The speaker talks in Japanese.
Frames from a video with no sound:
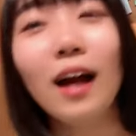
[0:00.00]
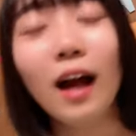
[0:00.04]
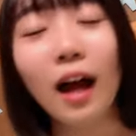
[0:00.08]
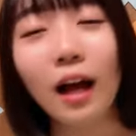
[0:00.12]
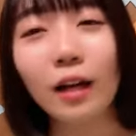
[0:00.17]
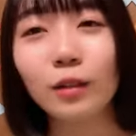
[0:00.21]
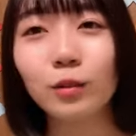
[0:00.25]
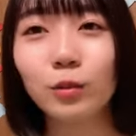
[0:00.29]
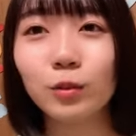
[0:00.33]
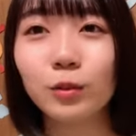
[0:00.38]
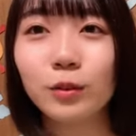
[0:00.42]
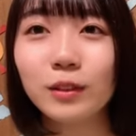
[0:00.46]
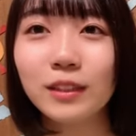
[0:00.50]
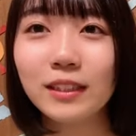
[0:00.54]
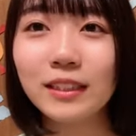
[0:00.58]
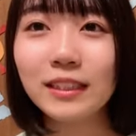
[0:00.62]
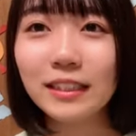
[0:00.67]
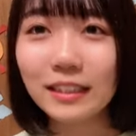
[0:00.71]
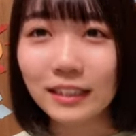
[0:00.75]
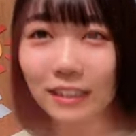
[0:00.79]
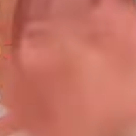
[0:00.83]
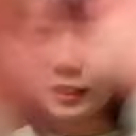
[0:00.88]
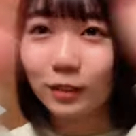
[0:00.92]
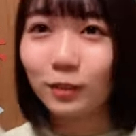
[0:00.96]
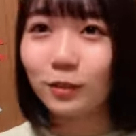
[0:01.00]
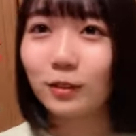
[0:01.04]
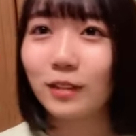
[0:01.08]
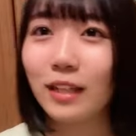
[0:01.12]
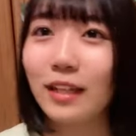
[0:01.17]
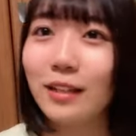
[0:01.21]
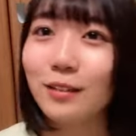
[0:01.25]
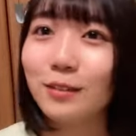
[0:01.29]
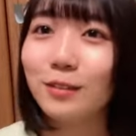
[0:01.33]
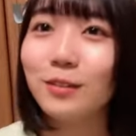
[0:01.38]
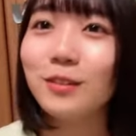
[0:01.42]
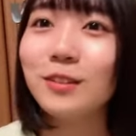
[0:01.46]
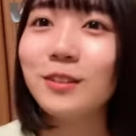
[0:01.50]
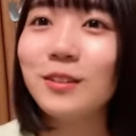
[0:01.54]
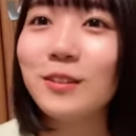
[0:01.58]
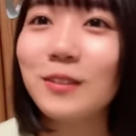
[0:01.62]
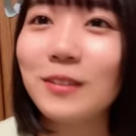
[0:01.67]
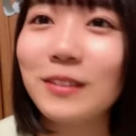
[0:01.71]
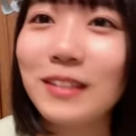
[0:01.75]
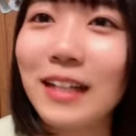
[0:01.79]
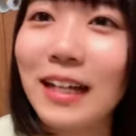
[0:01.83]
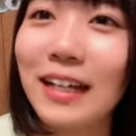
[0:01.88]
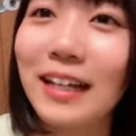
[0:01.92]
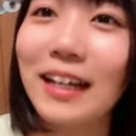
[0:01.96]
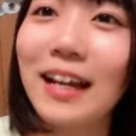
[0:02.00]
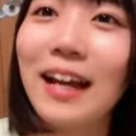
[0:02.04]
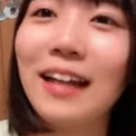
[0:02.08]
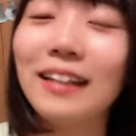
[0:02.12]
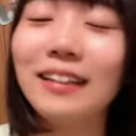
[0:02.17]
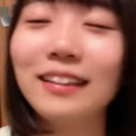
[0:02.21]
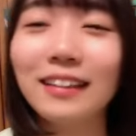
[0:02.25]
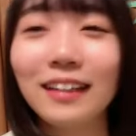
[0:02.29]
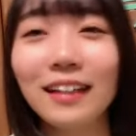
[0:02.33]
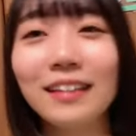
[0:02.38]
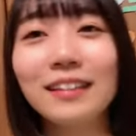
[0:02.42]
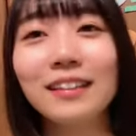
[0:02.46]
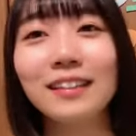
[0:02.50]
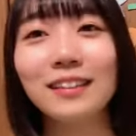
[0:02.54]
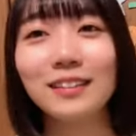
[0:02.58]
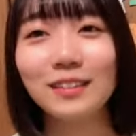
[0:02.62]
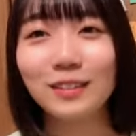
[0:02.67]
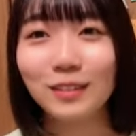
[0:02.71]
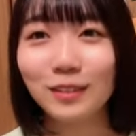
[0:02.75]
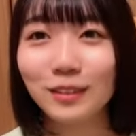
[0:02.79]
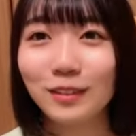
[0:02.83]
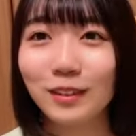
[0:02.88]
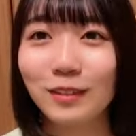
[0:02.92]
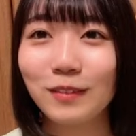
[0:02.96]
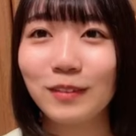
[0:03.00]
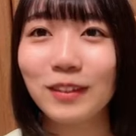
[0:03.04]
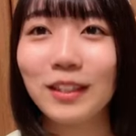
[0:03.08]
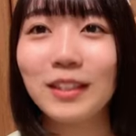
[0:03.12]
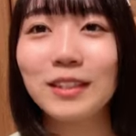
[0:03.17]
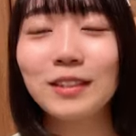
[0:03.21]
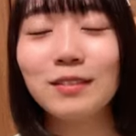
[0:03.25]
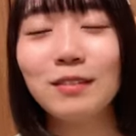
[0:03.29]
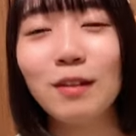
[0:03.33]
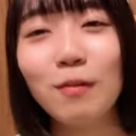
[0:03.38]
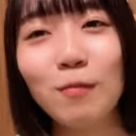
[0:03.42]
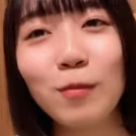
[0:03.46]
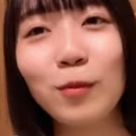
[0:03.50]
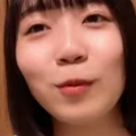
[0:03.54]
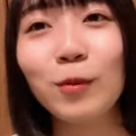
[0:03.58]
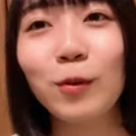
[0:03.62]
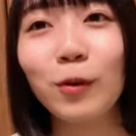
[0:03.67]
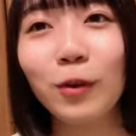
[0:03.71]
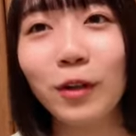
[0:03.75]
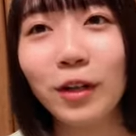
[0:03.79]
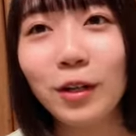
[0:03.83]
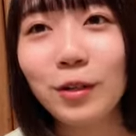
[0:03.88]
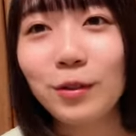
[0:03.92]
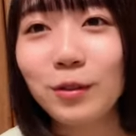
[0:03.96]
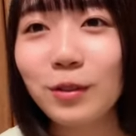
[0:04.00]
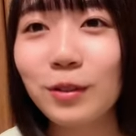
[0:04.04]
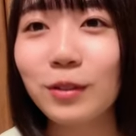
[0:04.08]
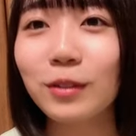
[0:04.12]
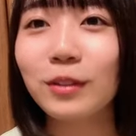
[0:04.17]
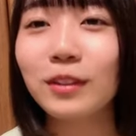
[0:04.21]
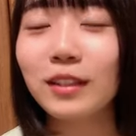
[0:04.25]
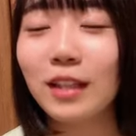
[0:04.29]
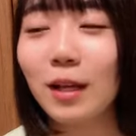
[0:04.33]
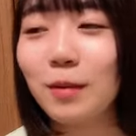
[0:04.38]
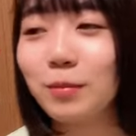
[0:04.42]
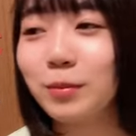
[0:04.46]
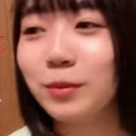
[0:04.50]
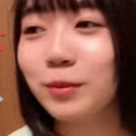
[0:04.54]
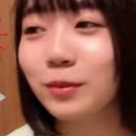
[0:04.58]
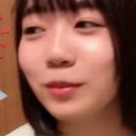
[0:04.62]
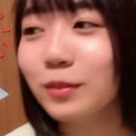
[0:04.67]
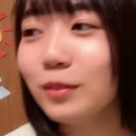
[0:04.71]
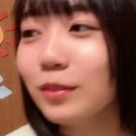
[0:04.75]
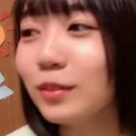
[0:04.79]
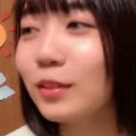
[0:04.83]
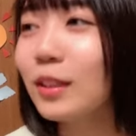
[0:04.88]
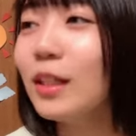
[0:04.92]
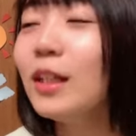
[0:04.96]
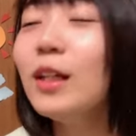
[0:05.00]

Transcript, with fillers: あの地域のね運動会があったんですよで私はもうこれを多分